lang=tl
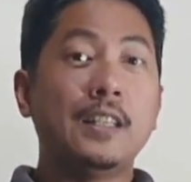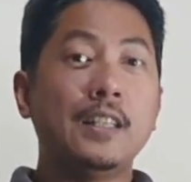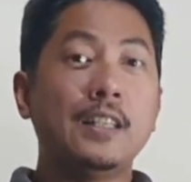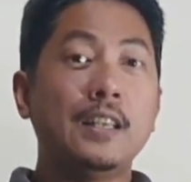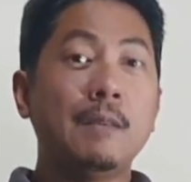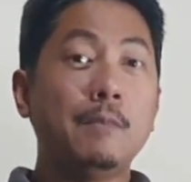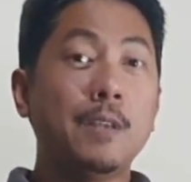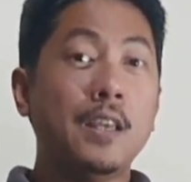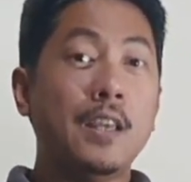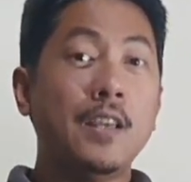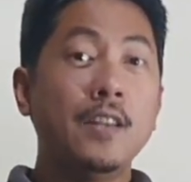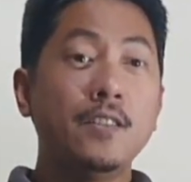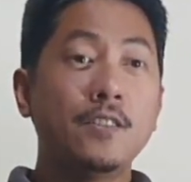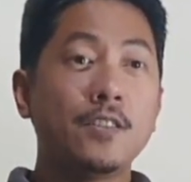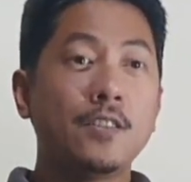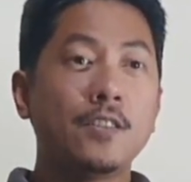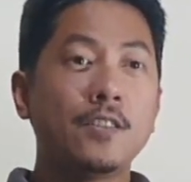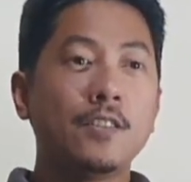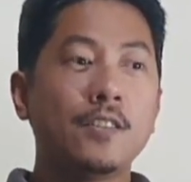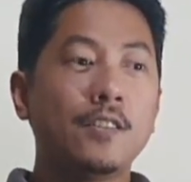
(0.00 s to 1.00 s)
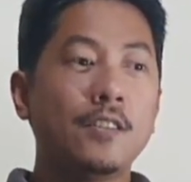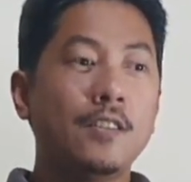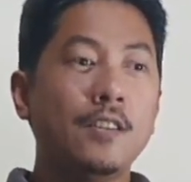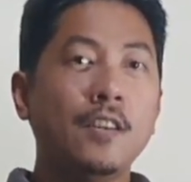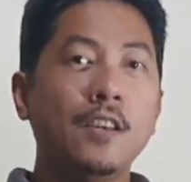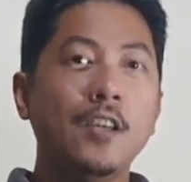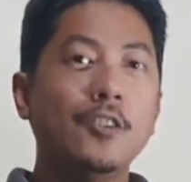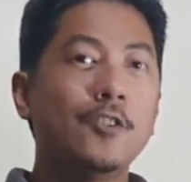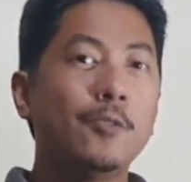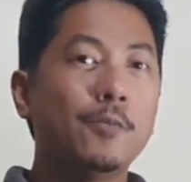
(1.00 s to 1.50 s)
mAh,
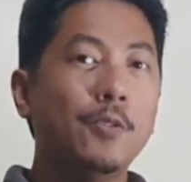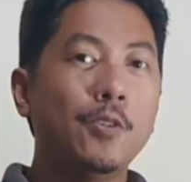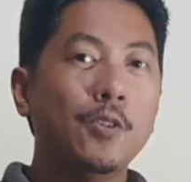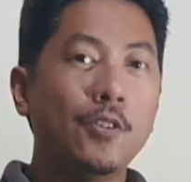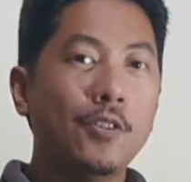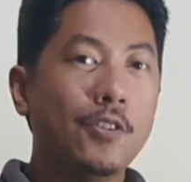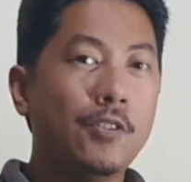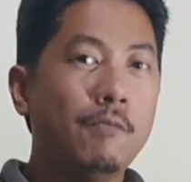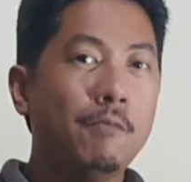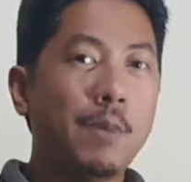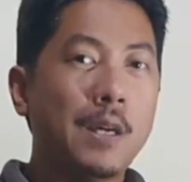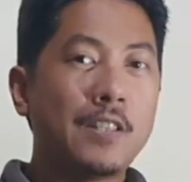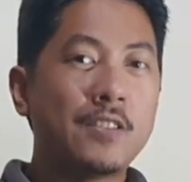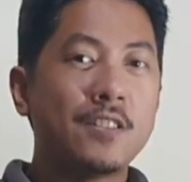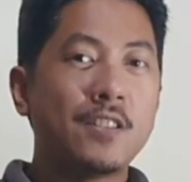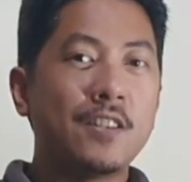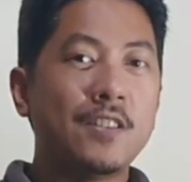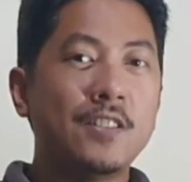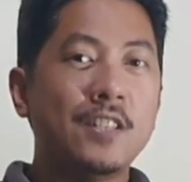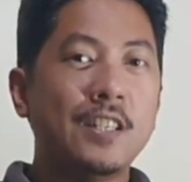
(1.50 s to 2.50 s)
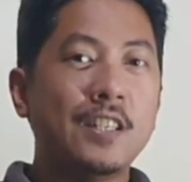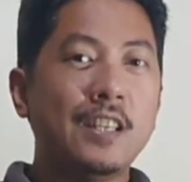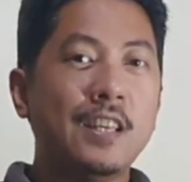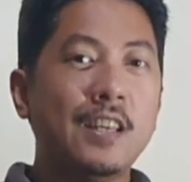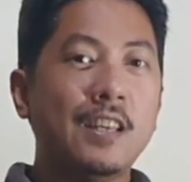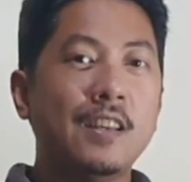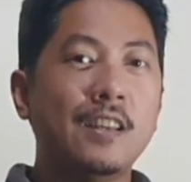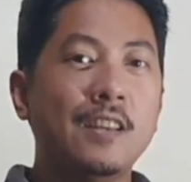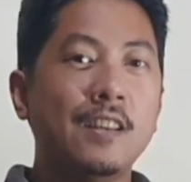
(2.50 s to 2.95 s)
ito po yung fast charging niya.